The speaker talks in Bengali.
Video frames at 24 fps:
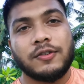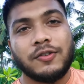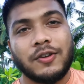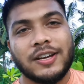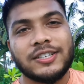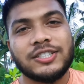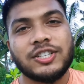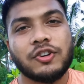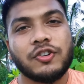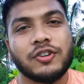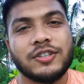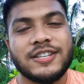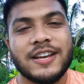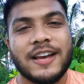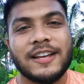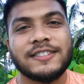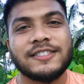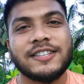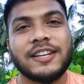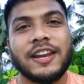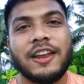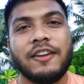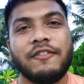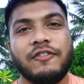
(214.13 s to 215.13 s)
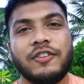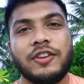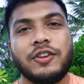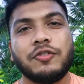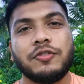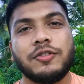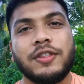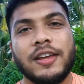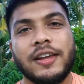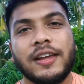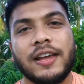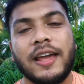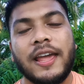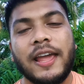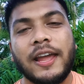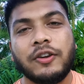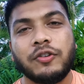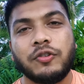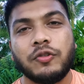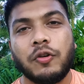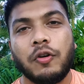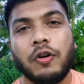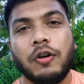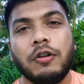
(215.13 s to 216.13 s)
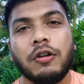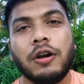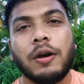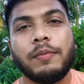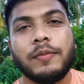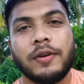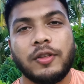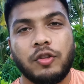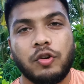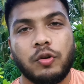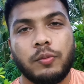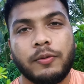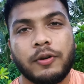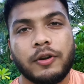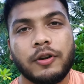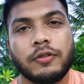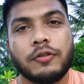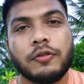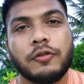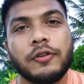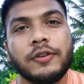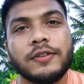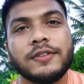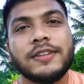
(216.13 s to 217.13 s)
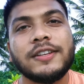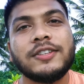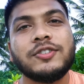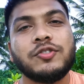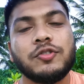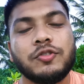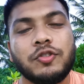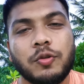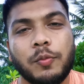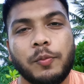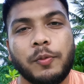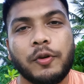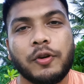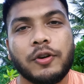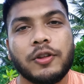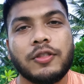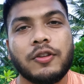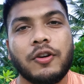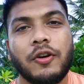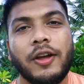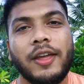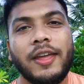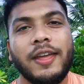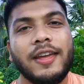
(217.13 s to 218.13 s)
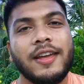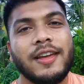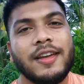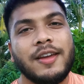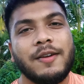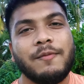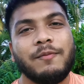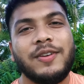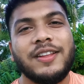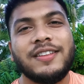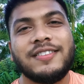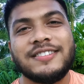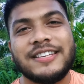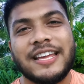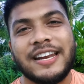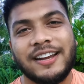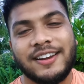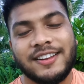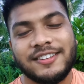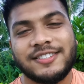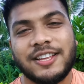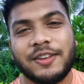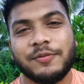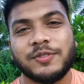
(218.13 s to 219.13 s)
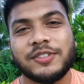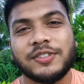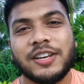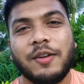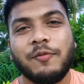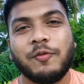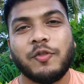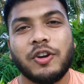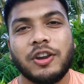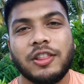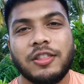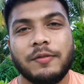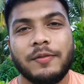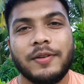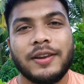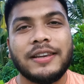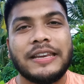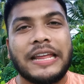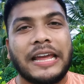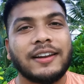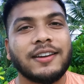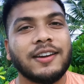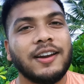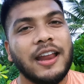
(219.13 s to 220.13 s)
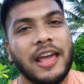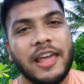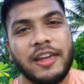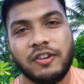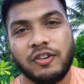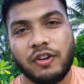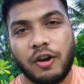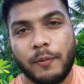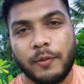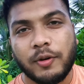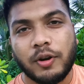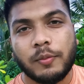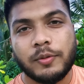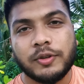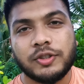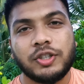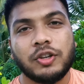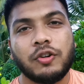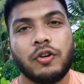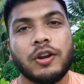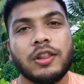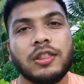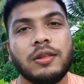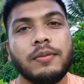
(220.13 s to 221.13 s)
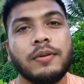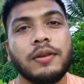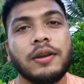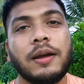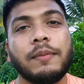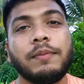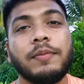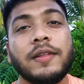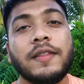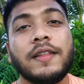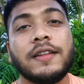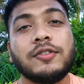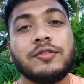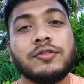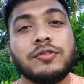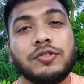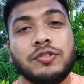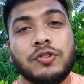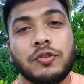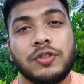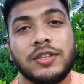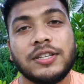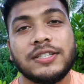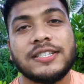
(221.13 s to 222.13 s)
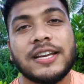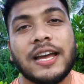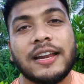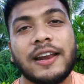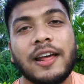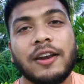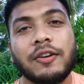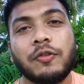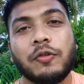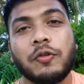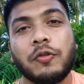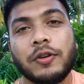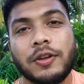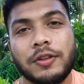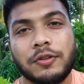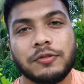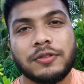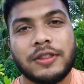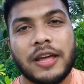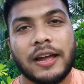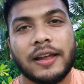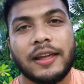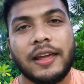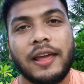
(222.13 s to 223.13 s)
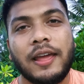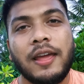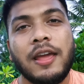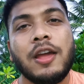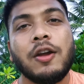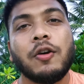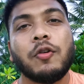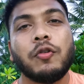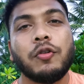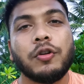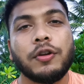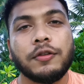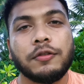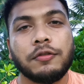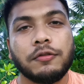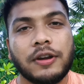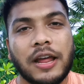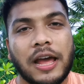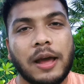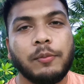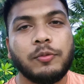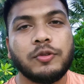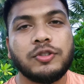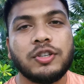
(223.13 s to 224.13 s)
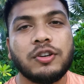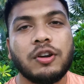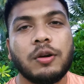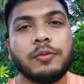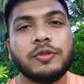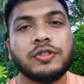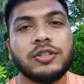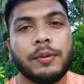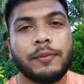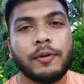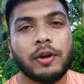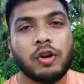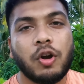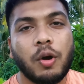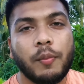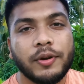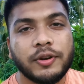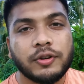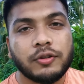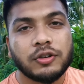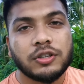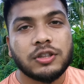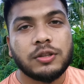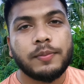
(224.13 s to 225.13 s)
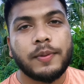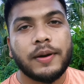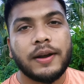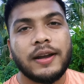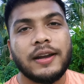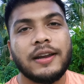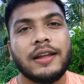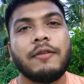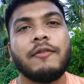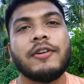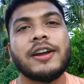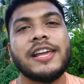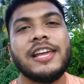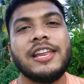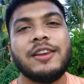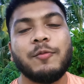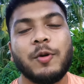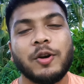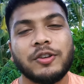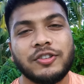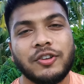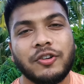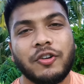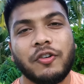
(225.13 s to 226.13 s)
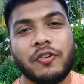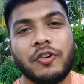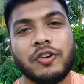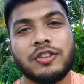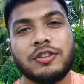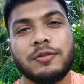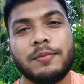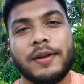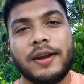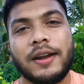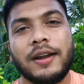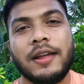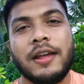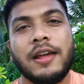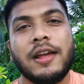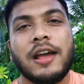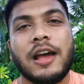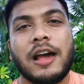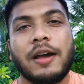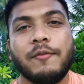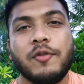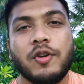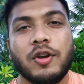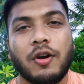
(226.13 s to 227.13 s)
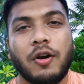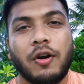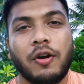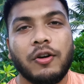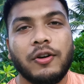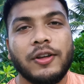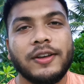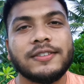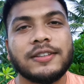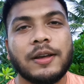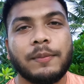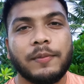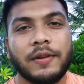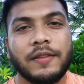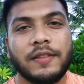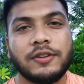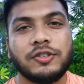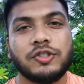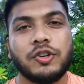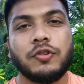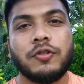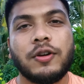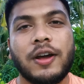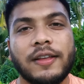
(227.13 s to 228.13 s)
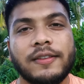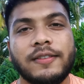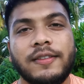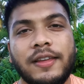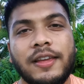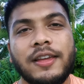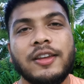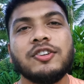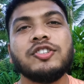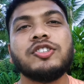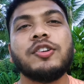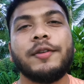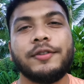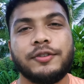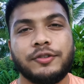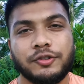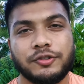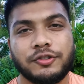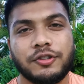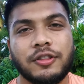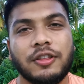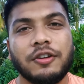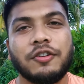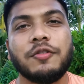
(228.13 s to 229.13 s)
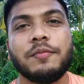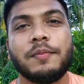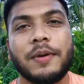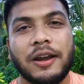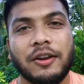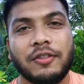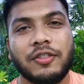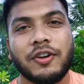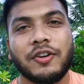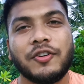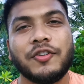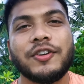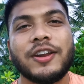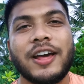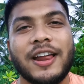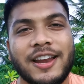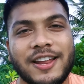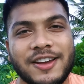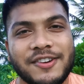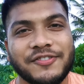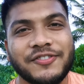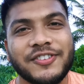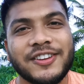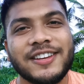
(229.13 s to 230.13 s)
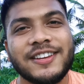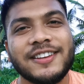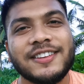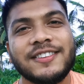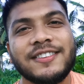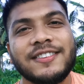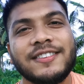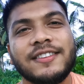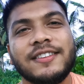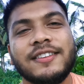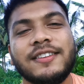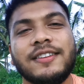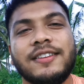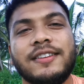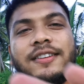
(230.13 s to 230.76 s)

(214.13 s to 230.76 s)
সো আশা করছি আজকের এই ভিডিও থেকে একটু হইলেও আপনাদের উপকৃত হয়েছে যদি উপকৃত হয় প্লিজ চ্যানেলটা সাবস্ক্রাইব করে দিবেন একটা লাইক কমেন্ট অবশ্যই করে দিবেন আপনাদের যদি জানার কোনো কিছু থাকে কোনো কিছু না বুঝেন অবশ্যই আমাকে কমেন্ট করতে পারেন আমাকে ইনবক্স নক করতে পারেন আমি অলওয়েজ আপনাদের জন্য আসি সবাই সুস্থ থাকুন ভালো থাকুন আল্লাহ হাফেজ